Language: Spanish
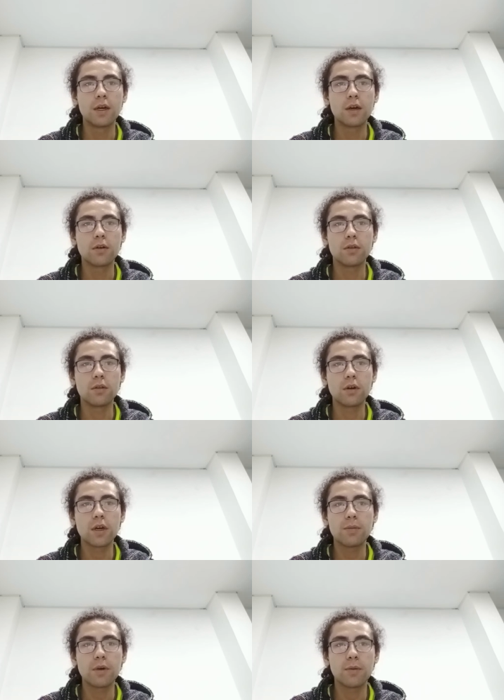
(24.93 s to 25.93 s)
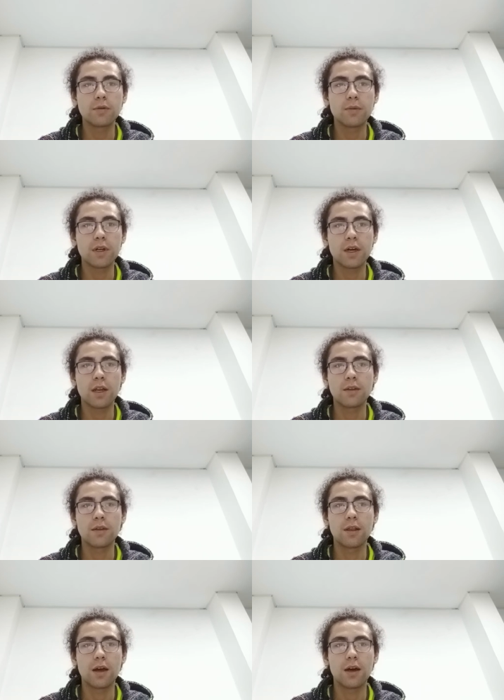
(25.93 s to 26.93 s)
Con Docker podemos manejar
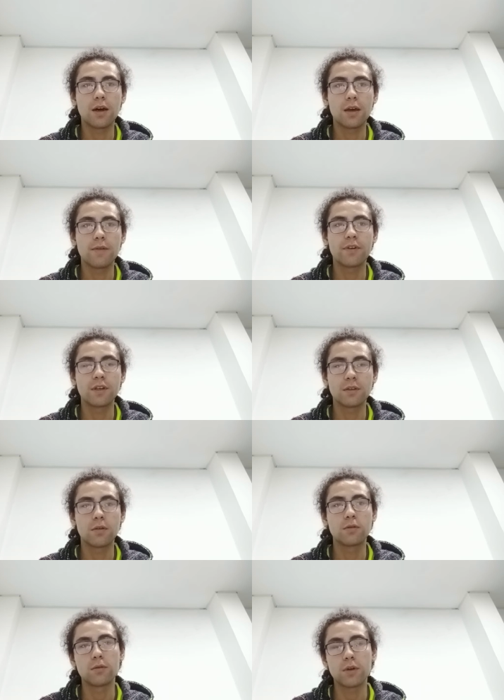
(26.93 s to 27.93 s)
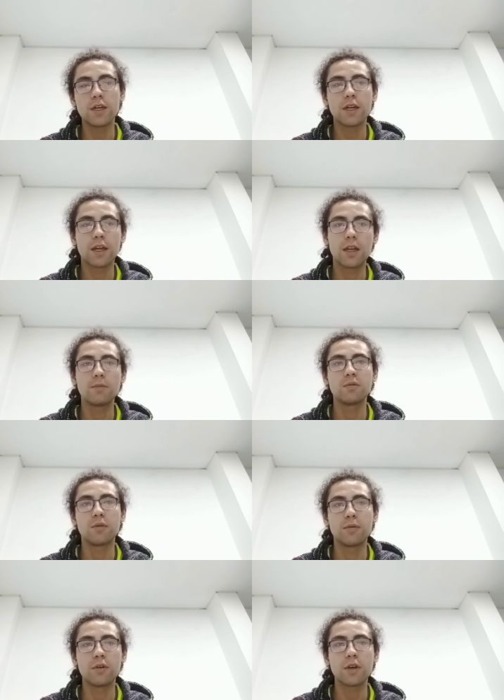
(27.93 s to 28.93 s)
la infraestructura en el mismo
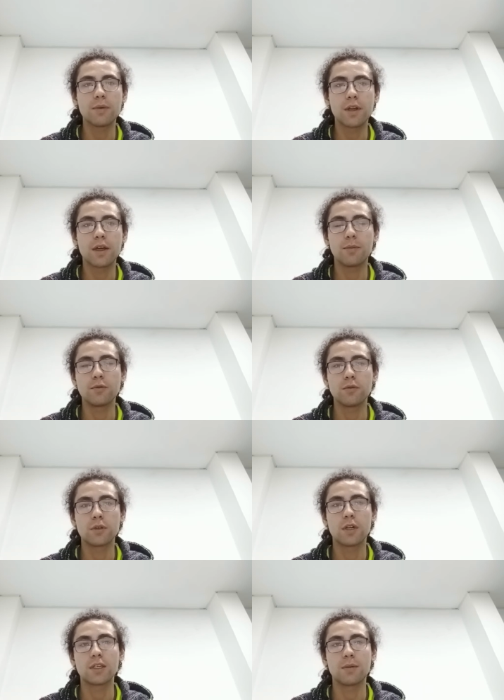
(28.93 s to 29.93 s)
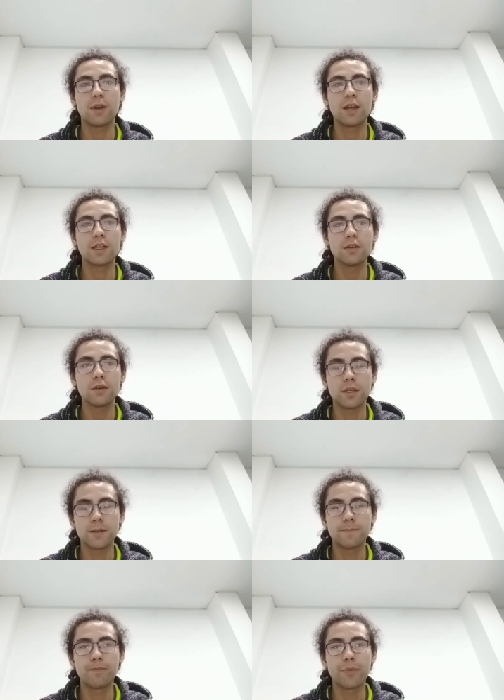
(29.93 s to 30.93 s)
modo que manejamos nuestras
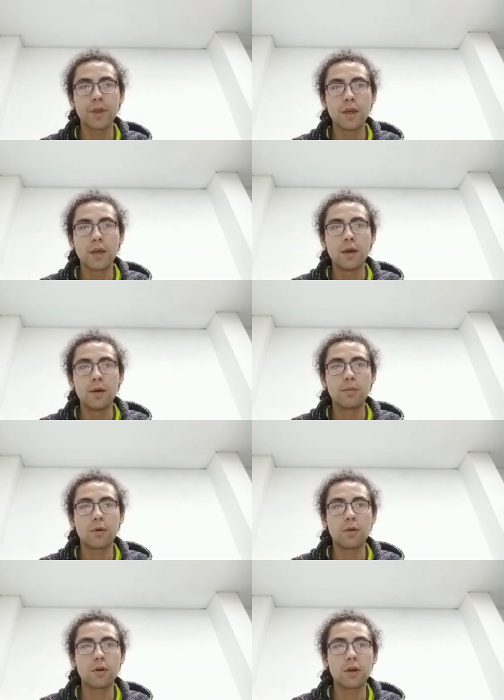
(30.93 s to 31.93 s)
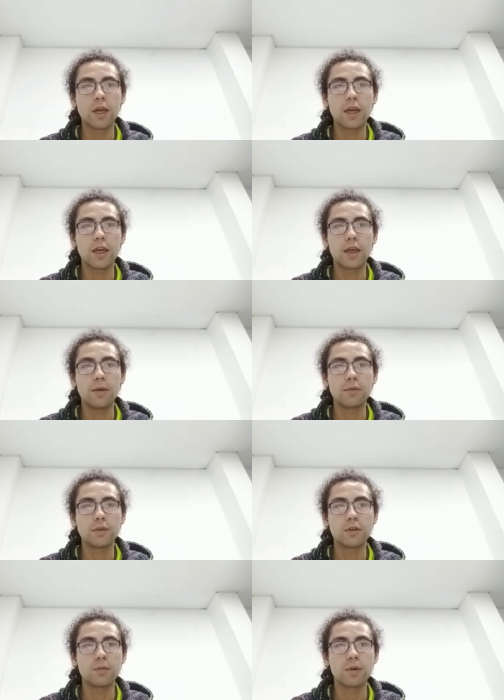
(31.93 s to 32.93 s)
aplicaciones por lo que pues,
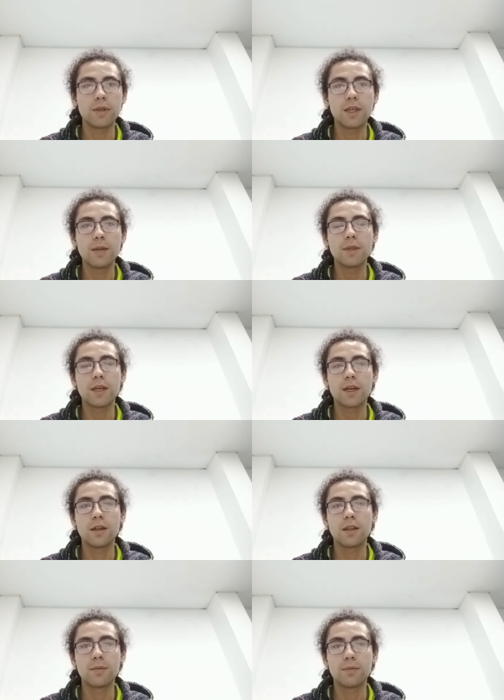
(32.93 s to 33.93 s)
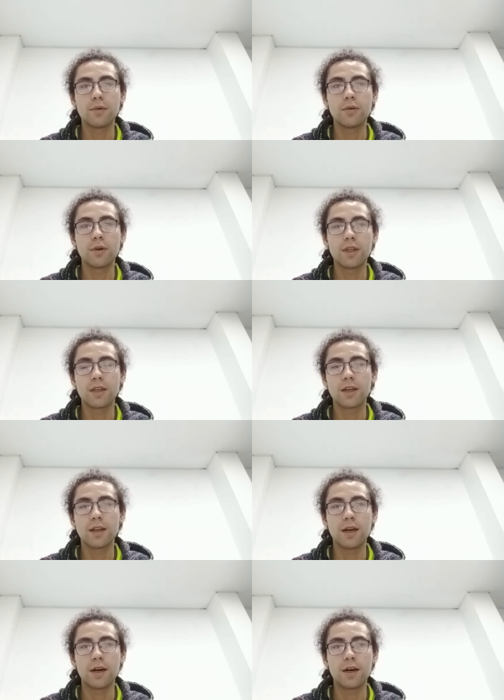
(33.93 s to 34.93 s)
nos permite limitar el tiempo entre
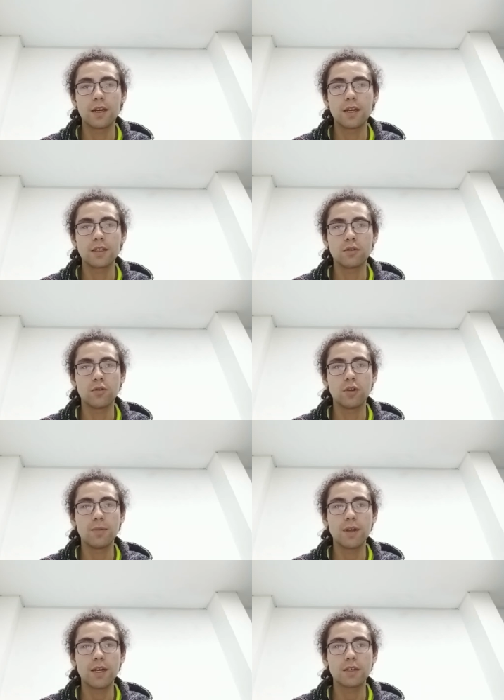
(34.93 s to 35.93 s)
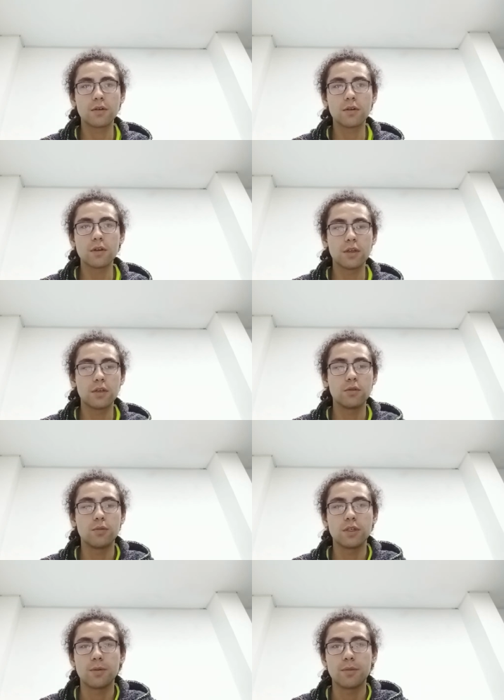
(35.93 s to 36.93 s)
la creación de una aplicación y su
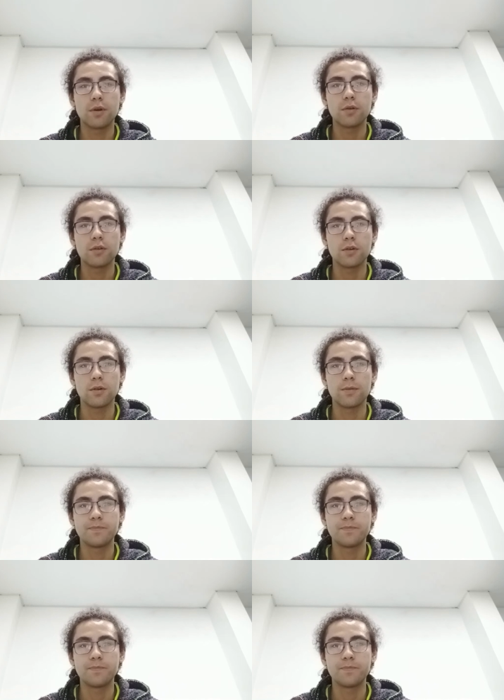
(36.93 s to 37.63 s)
puesta en producción.